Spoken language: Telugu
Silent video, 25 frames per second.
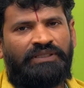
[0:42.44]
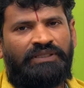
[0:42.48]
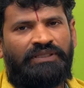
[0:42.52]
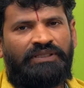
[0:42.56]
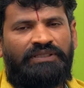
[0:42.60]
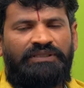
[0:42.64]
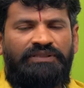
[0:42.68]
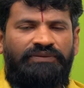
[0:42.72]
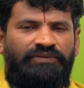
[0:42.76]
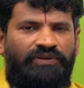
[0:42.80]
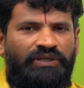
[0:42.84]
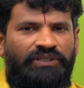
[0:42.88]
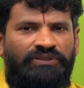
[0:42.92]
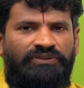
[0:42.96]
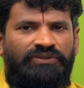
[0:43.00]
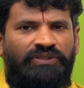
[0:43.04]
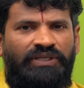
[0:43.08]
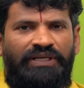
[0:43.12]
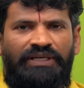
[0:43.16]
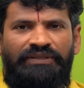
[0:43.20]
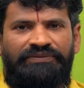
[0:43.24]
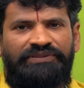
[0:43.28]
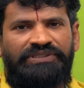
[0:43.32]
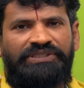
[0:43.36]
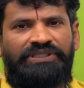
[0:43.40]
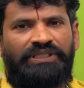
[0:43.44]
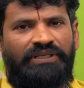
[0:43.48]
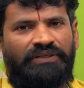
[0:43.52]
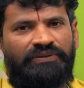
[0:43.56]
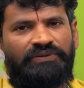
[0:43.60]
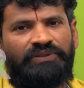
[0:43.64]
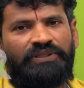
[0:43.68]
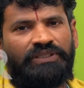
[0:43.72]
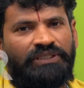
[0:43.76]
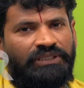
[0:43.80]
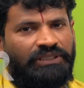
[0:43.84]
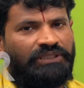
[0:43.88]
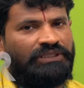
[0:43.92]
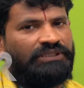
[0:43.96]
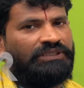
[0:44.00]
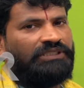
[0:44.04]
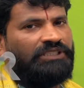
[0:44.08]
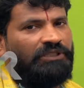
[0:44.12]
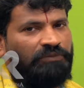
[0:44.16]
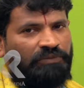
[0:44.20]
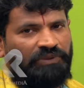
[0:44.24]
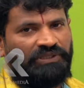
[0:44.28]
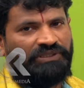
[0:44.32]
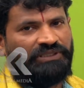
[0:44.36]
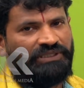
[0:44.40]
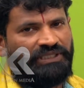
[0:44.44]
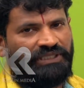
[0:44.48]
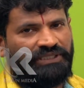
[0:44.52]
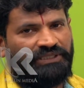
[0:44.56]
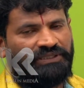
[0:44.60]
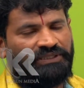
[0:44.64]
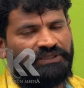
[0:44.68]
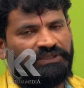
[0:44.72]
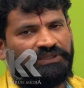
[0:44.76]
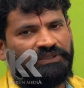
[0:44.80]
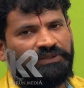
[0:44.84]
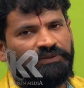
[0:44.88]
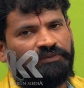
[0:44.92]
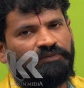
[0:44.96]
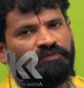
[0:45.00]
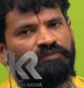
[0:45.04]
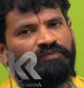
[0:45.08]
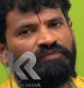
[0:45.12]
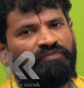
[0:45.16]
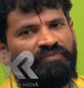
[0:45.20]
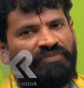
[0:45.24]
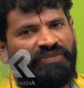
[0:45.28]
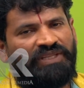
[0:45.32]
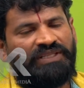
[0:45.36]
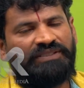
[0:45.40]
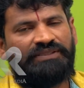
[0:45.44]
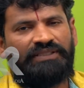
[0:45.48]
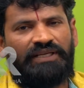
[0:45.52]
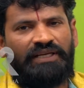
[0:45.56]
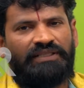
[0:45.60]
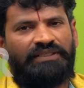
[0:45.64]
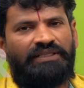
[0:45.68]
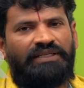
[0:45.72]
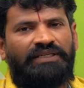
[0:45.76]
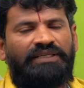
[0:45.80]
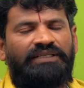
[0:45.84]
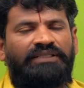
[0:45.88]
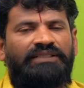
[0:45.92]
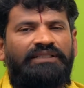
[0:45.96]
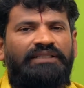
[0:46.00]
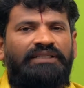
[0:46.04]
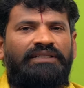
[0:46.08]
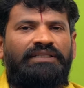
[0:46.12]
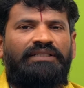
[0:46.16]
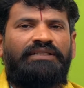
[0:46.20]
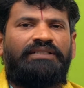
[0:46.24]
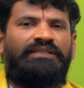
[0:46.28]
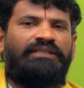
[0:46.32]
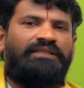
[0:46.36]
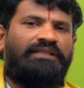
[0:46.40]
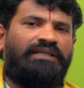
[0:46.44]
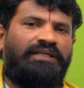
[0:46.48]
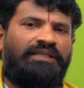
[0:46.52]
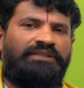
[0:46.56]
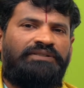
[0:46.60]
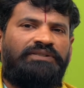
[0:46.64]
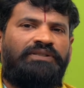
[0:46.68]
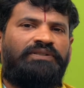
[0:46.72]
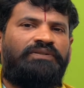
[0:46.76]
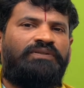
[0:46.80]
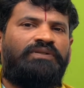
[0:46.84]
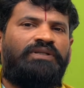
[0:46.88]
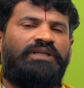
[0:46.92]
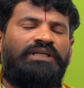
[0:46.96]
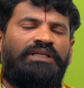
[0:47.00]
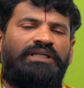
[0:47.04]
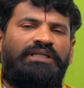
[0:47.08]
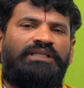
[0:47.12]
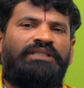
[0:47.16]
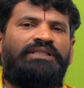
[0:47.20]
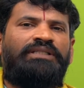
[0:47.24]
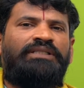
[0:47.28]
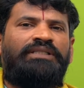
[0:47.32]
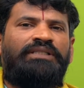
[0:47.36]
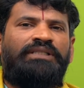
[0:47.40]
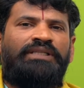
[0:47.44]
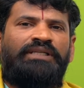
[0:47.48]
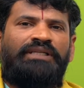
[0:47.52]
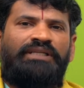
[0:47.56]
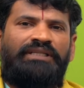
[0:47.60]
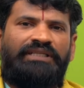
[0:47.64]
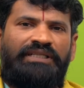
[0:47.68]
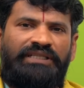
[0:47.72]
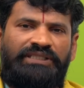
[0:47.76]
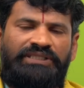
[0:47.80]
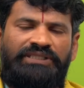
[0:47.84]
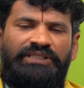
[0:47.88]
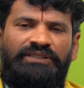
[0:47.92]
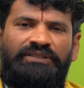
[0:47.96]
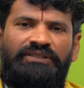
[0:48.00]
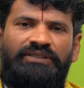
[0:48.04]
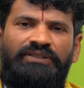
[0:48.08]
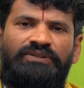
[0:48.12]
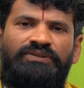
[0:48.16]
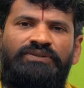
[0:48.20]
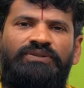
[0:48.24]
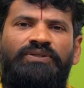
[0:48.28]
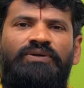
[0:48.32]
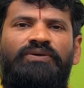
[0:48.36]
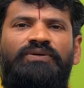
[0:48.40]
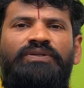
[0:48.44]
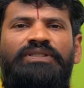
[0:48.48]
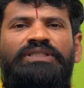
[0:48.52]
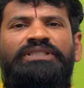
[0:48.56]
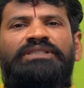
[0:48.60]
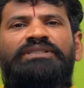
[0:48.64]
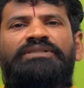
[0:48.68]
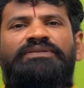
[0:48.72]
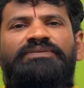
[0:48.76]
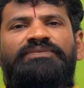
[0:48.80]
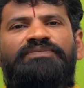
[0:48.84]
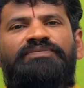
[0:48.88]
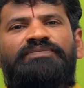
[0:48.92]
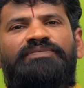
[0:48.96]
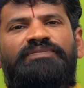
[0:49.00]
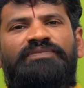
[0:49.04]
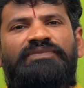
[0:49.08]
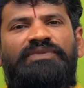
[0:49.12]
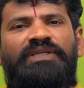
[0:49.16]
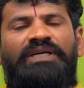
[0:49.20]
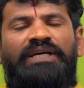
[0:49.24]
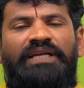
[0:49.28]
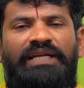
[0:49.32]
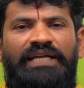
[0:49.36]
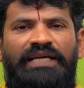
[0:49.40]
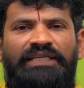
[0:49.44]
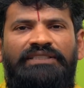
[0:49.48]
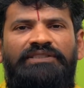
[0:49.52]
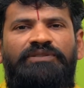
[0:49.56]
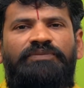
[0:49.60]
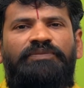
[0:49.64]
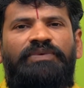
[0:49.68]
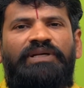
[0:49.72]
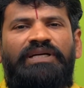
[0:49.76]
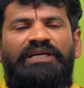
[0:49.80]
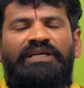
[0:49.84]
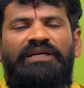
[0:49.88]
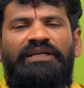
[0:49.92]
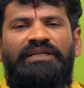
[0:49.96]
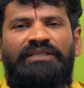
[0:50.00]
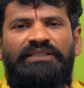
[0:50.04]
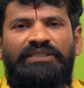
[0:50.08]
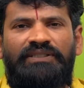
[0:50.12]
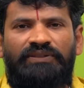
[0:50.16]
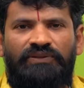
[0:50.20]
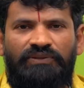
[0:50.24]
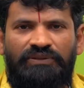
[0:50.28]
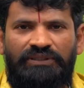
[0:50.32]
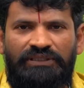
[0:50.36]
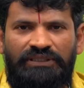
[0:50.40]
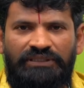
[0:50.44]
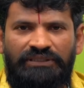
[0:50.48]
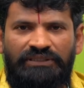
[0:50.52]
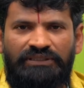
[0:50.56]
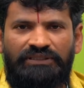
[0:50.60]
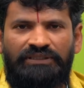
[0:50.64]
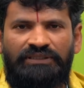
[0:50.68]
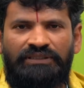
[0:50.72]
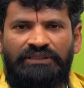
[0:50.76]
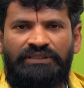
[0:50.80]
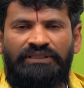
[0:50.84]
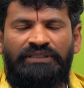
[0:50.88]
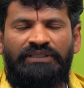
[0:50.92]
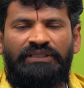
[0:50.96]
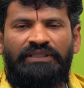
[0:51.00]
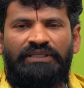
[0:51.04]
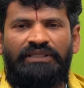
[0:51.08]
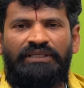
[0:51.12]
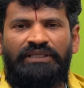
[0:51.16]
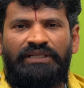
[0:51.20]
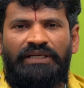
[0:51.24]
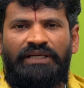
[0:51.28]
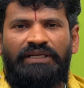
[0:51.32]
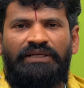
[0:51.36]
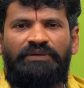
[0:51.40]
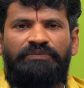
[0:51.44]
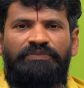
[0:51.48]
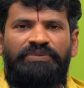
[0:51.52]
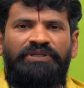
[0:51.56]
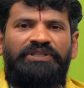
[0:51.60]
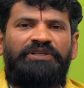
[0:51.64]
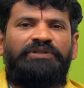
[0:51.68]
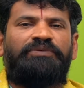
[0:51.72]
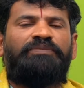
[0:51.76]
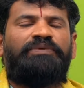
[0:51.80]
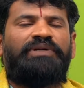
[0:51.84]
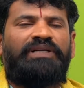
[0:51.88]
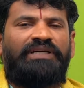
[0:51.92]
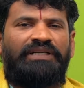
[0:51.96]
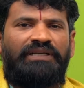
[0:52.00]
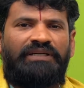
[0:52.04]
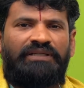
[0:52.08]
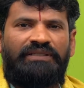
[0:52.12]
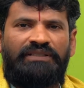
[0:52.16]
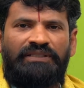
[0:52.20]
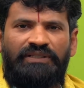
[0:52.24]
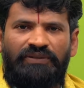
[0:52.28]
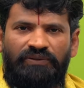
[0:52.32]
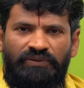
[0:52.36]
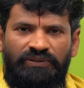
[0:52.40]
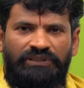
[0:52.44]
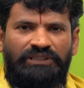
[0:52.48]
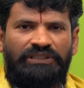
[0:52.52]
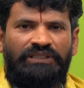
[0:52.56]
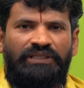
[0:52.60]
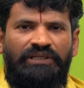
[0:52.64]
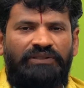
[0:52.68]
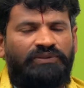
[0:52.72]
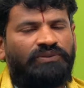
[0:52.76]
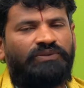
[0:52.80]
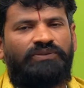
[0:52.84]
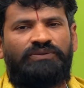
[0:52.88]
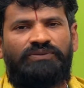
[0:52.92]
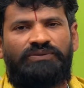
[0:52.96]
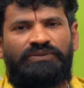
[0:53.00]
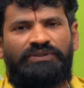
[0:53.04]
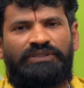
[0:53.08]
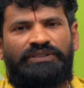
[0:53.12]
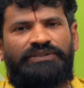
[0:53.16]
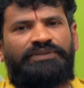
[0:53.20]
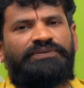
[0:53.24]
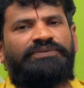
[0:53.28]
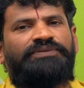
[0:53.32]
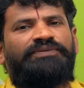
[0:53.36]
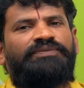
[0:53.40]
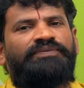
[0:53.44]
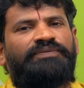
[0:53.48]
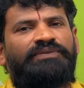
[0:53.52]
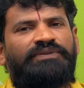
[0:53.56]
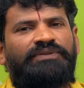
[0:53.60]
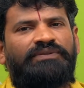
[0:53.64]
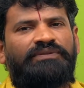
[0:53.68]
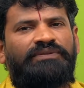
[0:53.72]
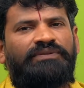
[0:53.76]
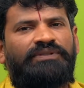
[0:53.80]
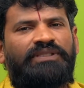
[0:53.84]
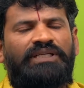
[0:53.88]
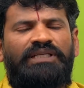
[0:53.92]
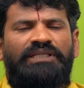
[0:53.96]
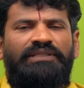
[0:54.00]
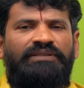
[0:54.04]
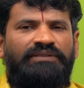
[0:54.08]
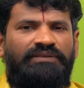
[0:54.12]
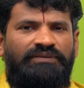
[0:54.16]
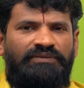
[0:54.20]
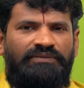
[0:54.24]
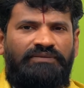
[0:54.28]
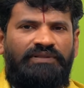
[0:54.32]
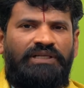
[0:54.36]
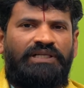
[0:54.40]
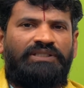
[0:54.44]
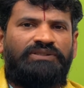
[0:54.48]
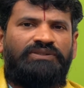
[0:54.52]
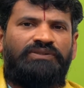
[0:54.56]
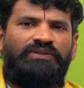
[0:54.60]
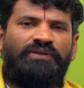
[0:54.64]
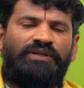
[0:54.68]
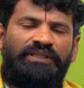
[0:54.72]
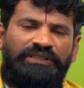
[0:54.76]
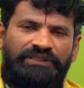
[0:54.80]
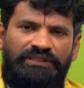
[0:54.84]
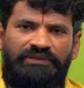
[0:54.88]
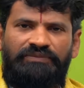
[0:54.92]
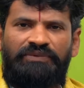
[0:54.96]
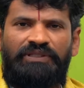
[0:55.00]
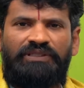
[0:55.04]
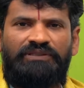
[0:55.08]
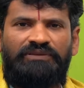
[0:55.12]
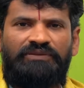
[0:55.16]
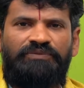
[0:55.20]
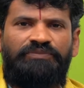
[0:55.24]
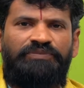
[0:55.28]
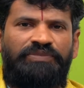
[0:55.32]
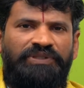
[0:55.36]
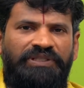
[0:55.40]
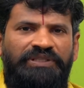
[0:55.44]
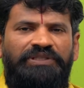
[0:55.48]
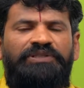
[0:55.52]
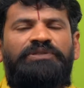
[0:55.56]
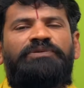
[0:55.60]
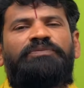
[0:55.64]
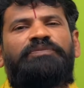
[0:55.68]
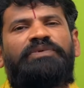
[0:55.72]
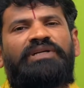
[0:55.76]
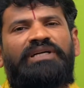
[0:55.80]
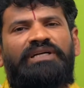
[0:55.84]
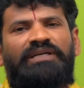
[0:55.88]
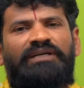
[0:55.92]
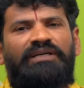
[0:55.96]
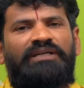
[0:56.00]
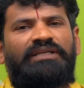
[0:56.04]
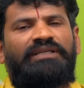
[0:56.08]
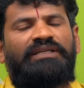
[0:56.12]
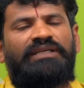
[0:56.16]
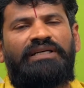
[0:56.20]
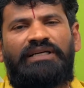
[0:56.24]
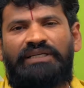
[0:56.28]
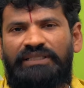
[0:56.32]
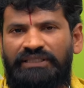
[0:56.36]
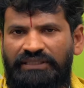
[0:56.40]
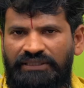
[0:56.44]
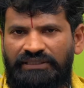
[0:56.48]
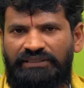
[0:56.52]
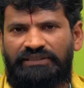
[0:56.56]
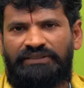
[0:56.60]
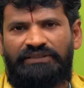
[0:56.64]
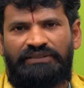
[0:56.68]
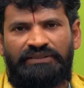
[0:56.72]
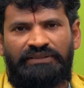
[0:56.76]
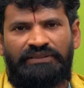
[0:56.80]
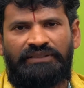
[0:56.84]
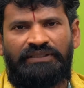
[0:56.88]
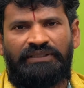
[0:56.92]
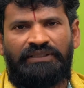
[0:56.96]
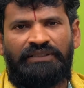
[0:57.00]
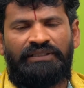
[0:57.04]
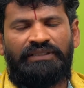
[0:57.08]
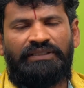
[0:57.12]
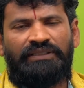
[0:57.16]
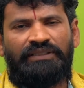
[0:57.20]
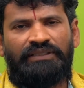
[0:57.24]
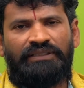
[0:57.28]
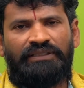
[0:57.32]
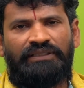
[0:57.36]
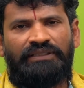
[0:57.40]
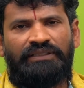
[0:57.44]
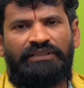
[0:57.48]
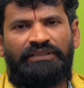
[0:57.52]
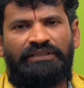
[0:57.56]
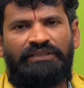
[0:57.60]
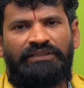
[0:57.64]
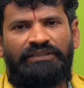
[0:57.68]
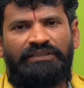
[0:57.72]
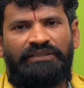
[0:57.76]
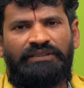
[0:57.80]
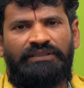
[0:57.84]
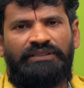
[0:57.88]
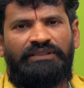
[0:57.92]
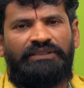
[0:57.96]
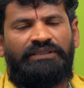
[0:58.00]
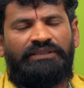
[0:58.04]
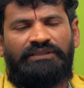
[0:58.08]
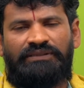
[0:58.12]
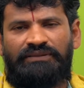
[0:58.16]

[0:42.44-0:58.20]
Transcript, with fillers: అయితే వాస్తులు ఆ విషయాలు కూడా చెప్పడం జరిగింది సాధారణంగా అందరూ కూడా నక్షత్రంతో ఒకటి రాశి ప్రకారంగా ఒకటి ఇలాగ పేరు ప్రకారంగా ఒకటి అడుగుతూ ఉంటారు సరే వాస్తులు అయితే మాత్రం పేరు ప్రకారంగానే ఈ